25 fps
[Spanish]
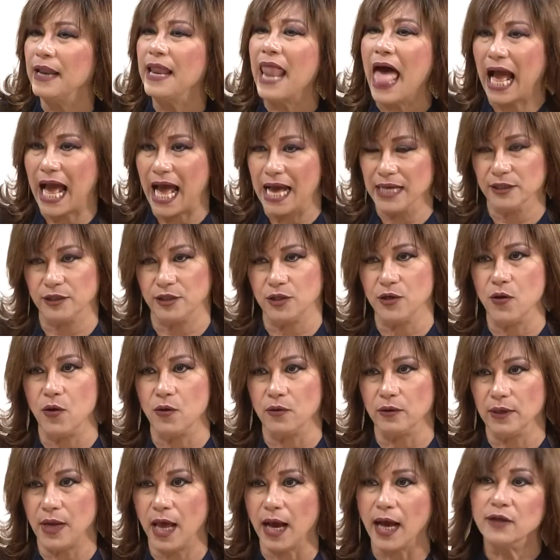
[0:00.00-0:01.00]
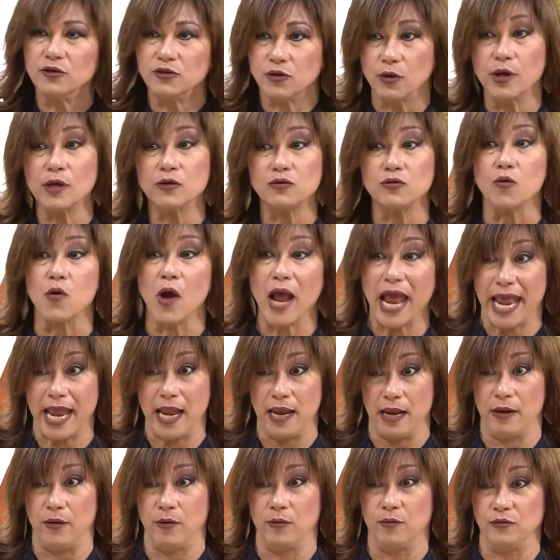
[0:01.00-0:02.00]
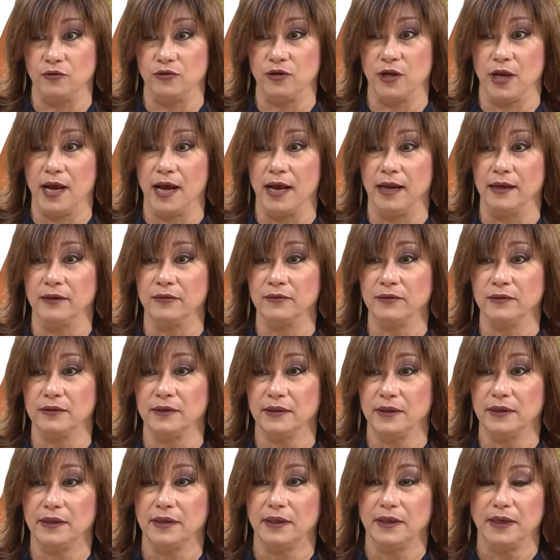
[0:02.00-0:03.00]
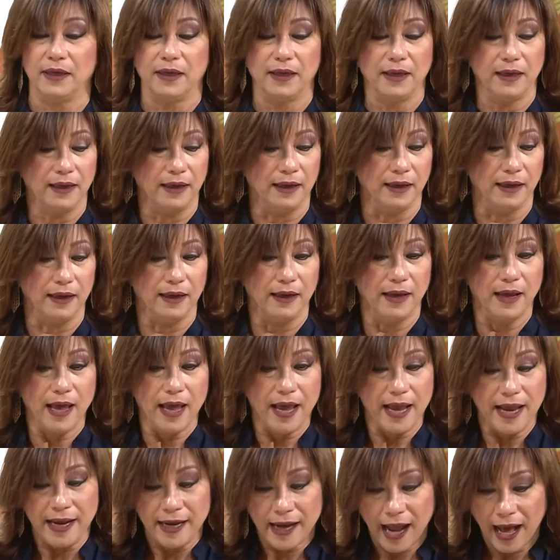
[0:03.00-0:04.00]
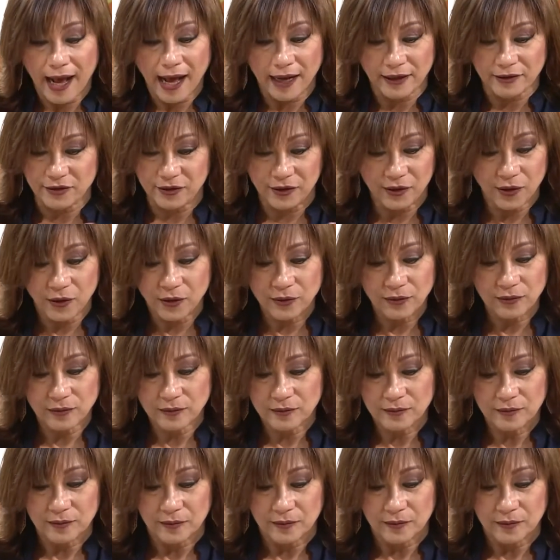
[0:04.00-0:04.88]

la canción. La canción mm. es un género musical, ¿no? Eh, y la canción,